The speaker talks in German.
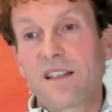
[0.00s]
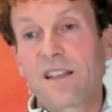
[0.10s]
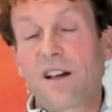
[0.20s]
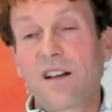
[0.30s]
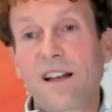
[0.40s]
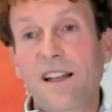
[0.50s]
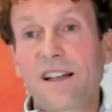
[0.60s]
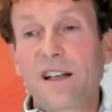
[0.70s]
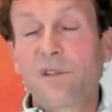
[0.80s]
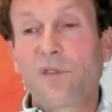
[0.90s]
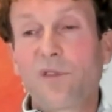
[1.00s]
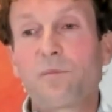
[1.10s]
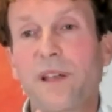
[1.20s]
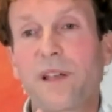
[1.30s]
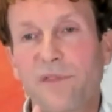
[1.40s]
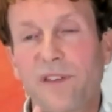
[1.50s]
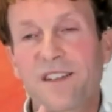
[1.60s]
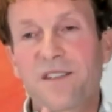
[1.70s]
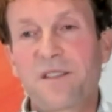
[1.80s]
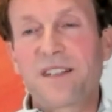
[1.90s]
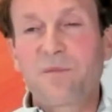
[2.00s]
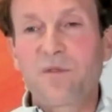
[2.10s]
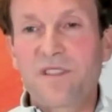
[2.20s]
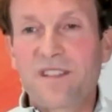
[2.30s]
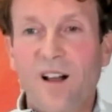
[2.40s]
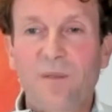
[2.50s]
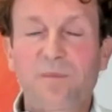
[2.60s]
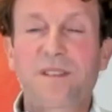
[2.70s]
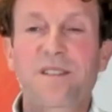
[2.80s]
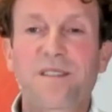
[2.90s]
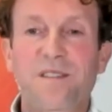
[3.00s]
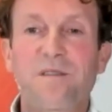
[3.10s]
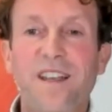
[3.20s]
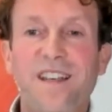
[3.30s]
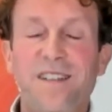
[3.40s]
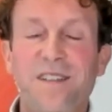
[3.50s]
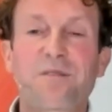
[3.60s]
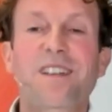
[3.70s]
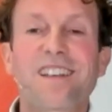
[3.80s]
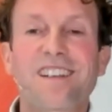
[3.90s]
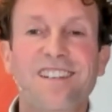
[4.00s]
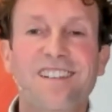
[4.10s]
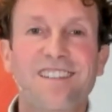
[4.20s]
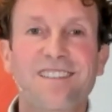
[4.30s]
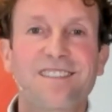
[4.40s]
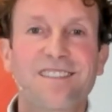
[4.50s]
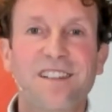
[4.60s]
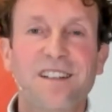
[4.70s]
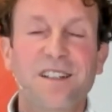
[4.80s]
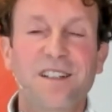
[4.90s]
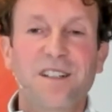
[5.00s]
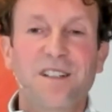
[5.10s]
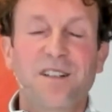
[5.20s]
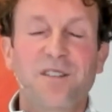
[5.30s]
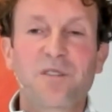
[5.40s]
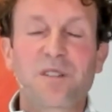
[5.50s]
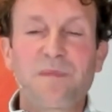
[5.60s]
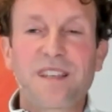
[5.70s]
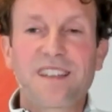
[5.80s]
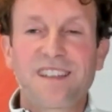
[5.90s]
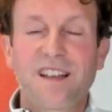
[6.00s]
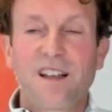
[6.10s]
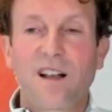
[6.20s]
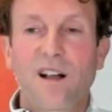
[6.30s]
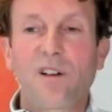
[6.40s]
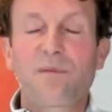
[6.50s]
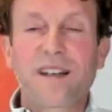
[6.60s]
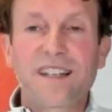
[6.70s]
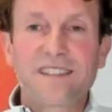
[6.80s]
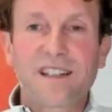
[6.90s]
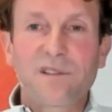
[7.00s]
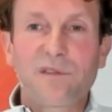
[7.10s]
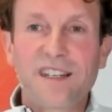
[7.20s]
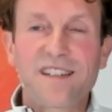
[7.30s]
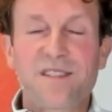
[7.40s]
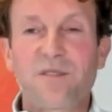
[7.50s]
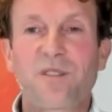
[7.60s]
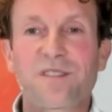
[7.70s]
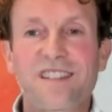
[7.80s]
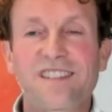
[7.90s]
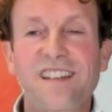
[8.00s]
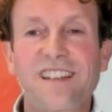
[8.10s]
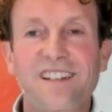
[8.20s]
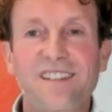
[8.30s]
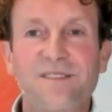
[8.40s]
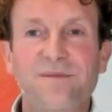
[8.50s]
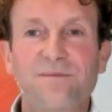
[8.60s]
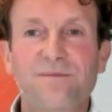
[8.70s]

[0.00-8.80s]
Ich kann lernen, von Perfektionismus ab wegzugehen und mich auf meinen inneren Frieden zu konzentrieren.